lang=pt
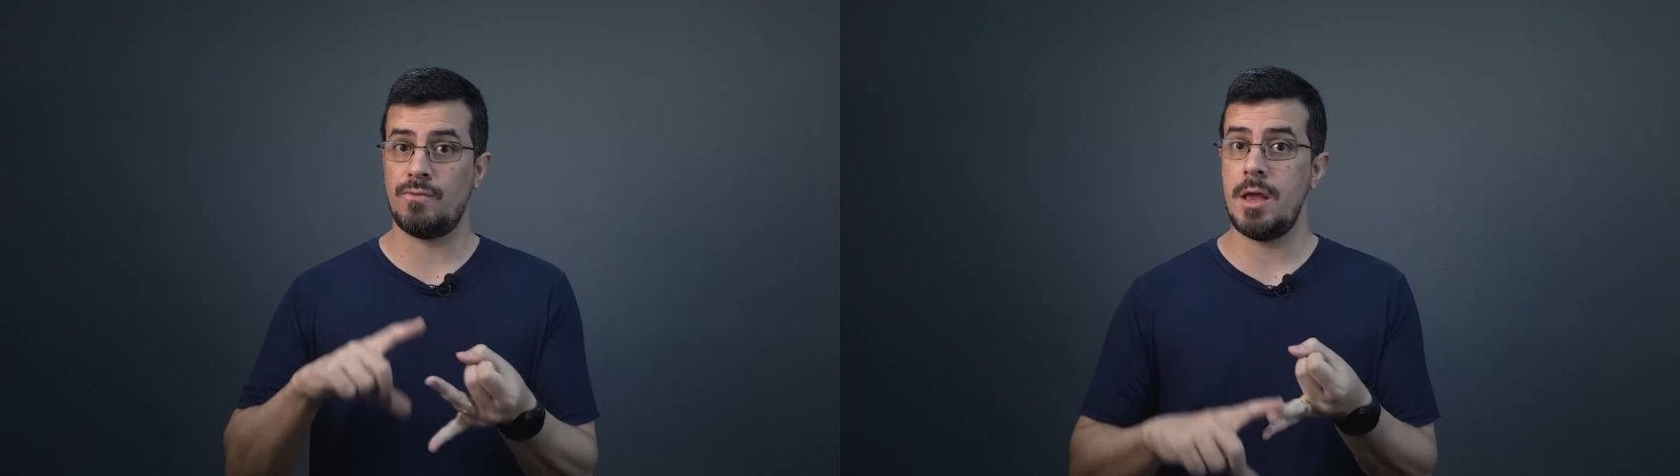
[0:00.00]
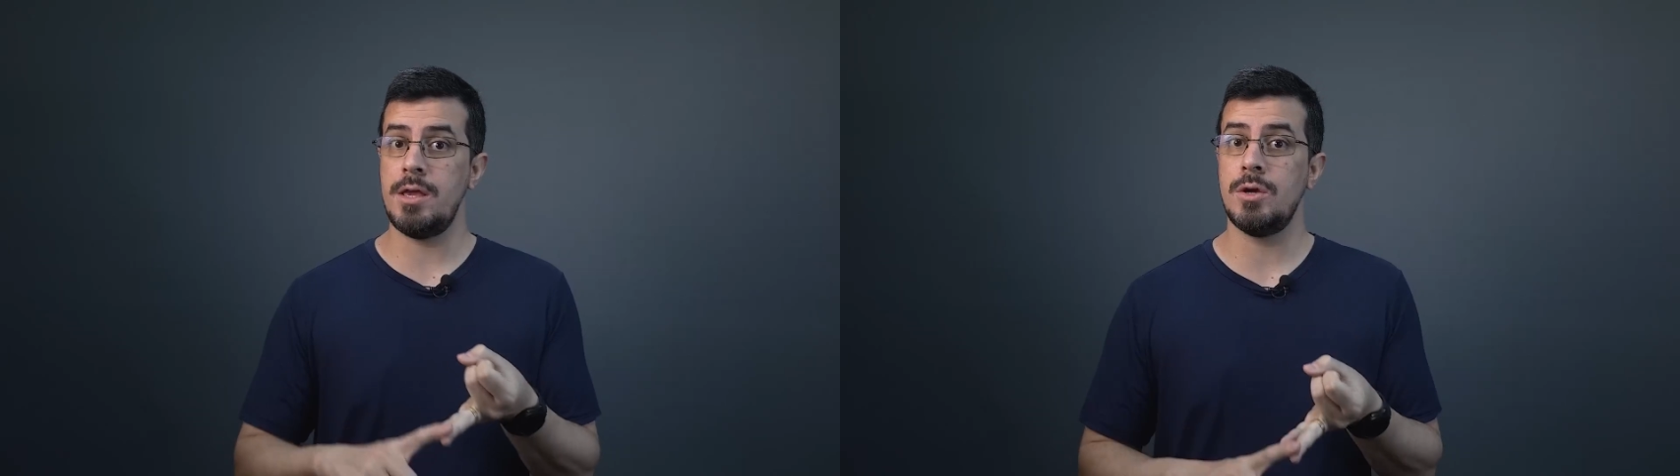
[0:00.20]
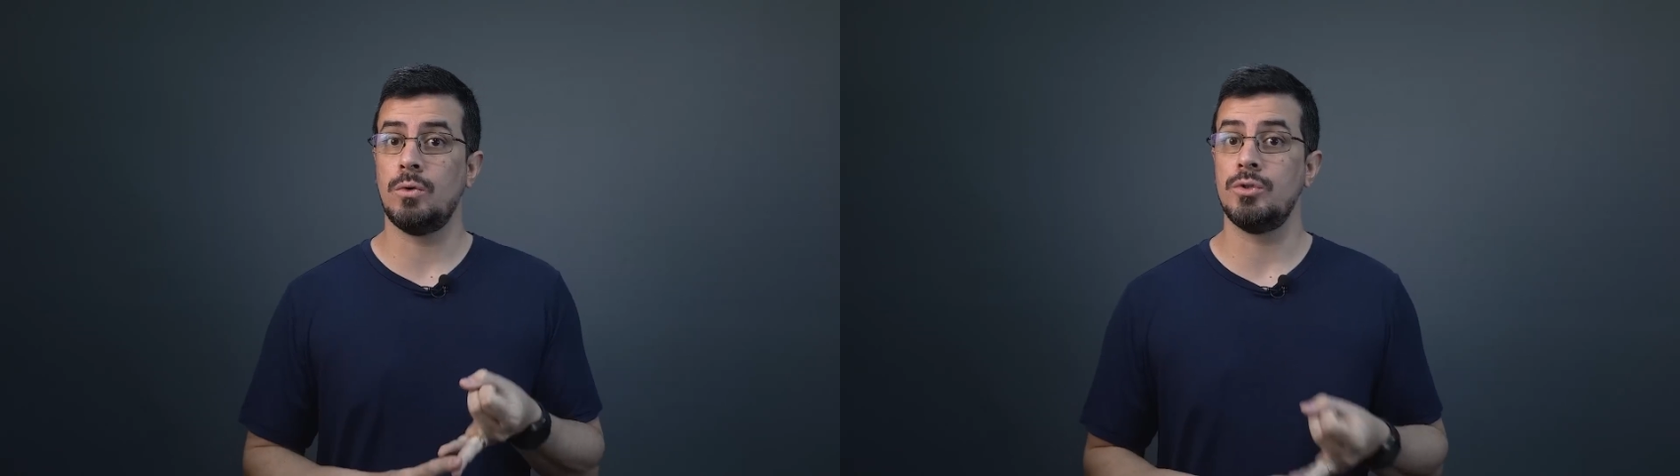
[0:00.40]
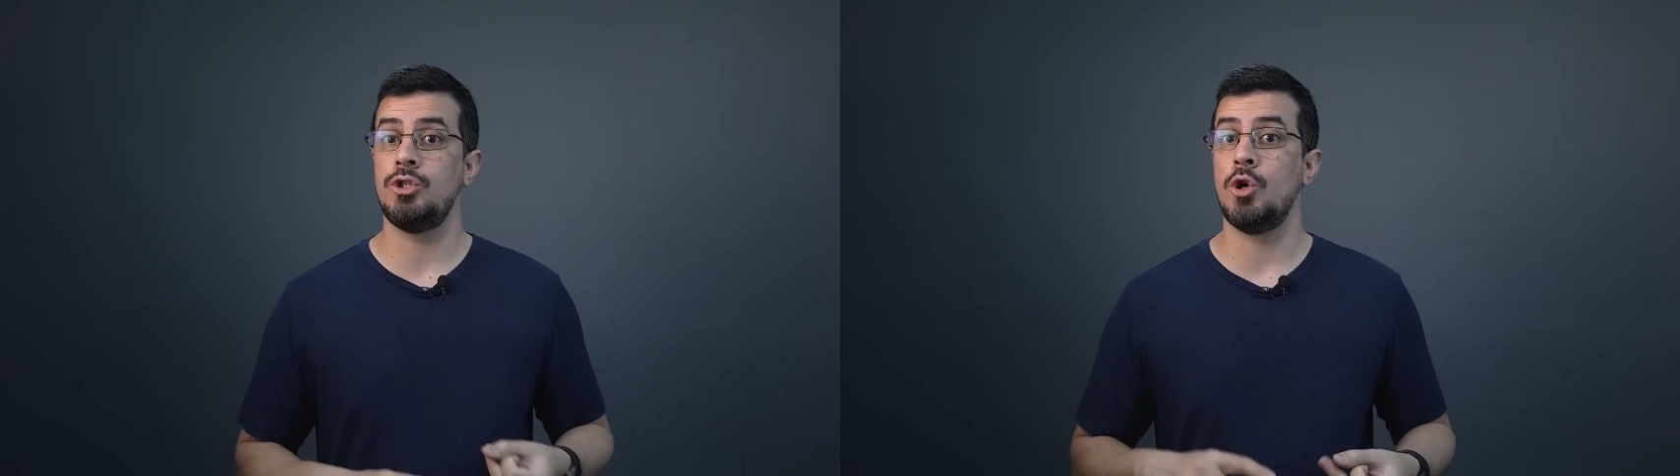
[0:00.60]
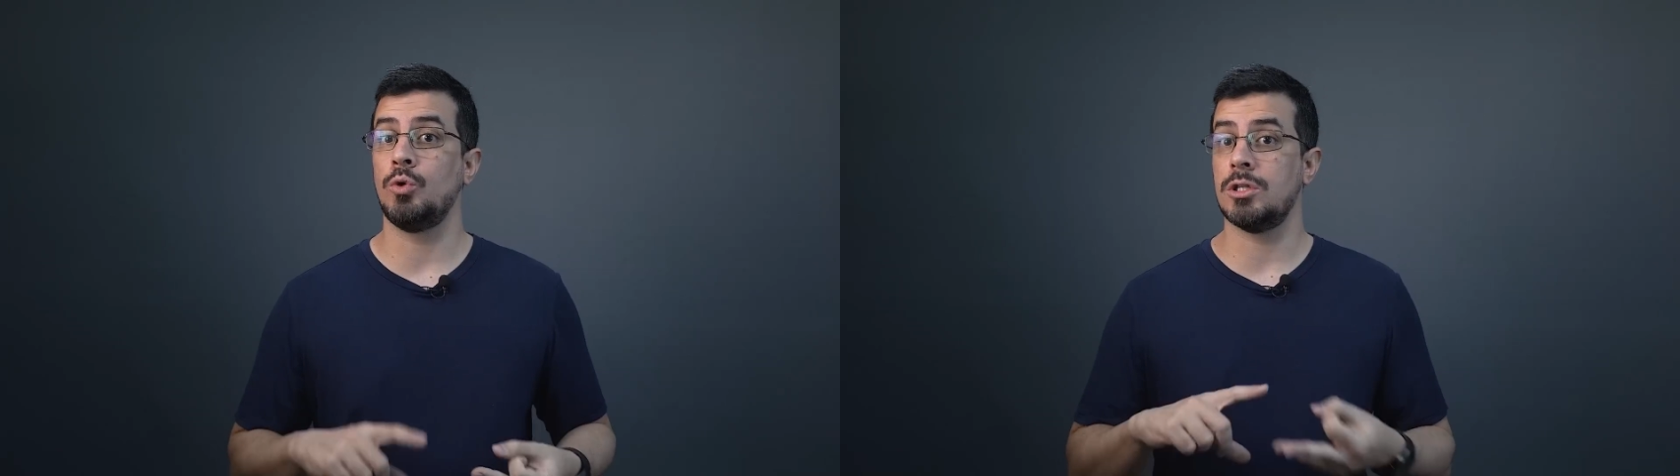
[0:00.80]
veículos
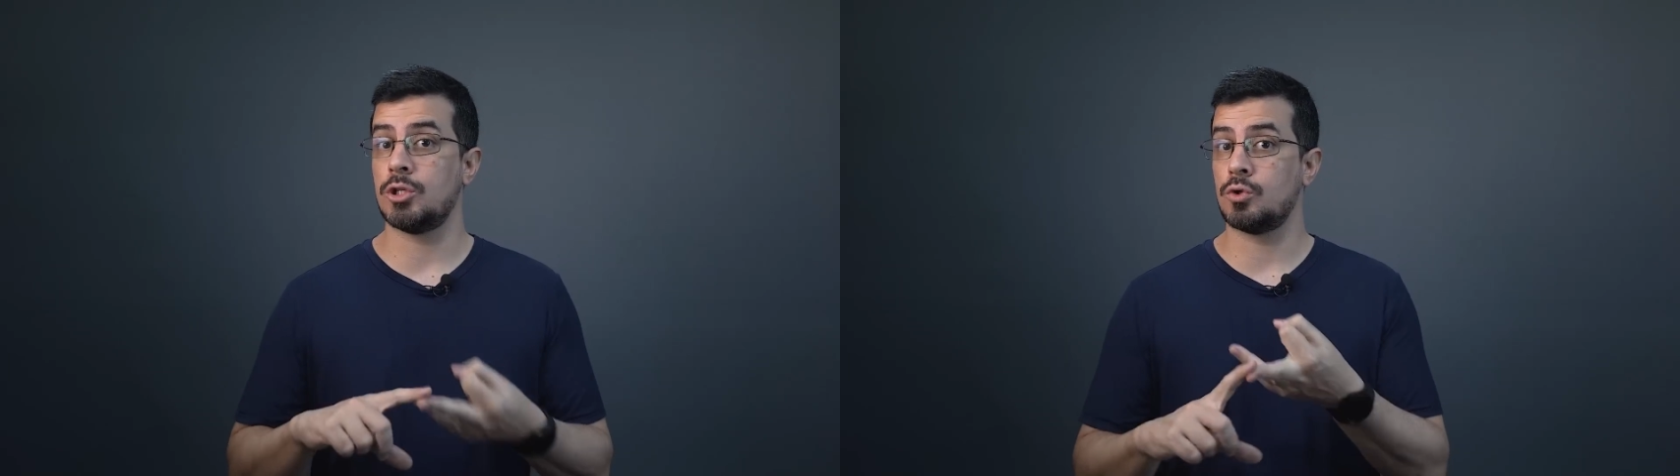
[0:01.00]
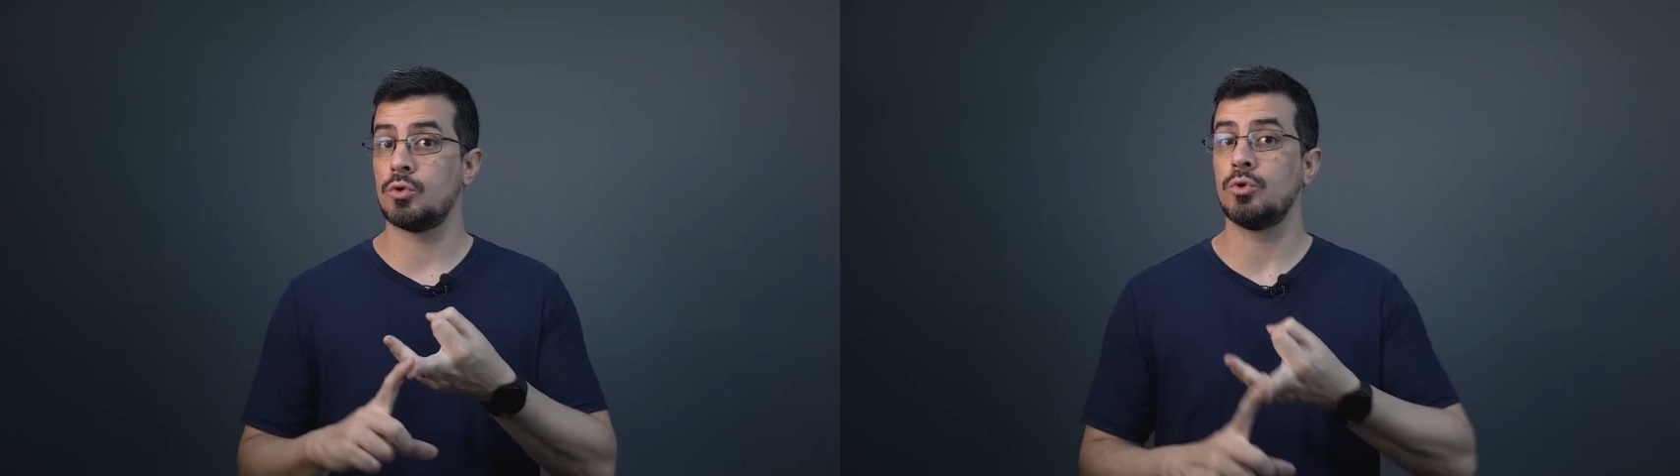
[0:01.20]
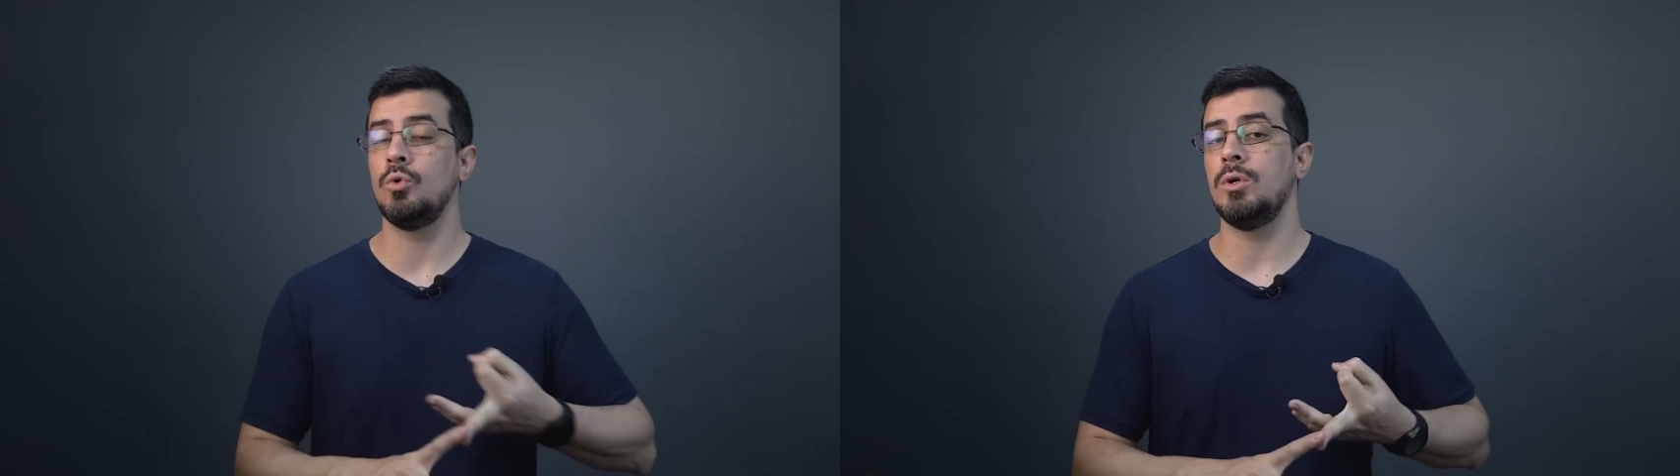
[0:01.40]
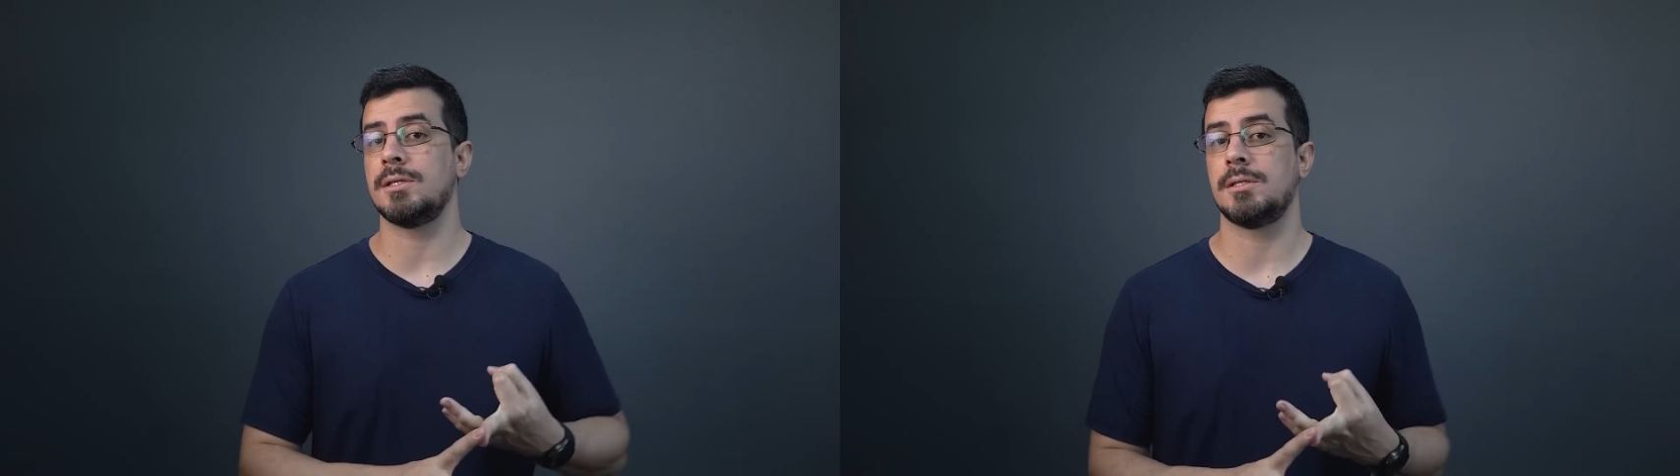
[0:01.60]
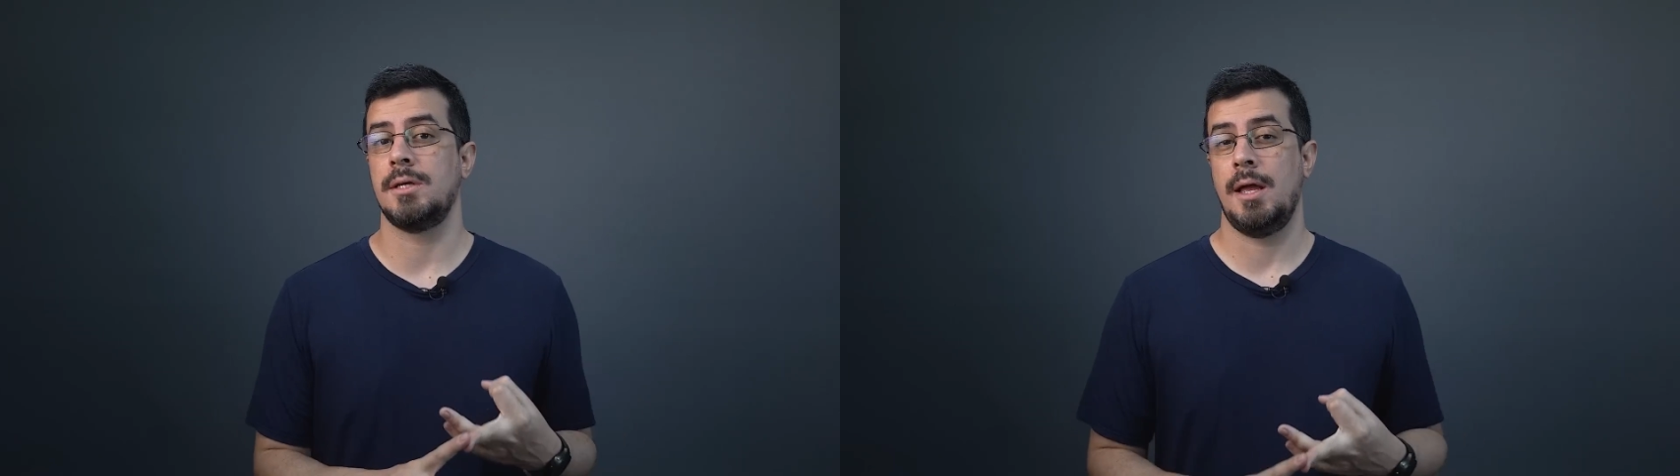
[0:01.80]
e outras
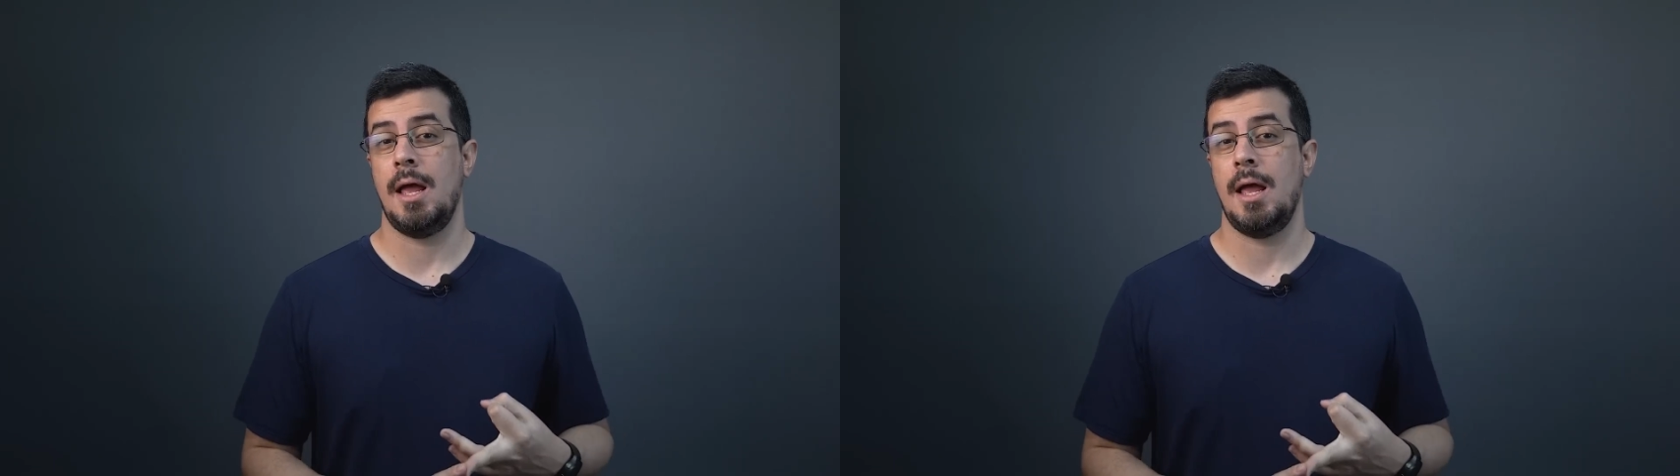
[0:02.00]
estruturas,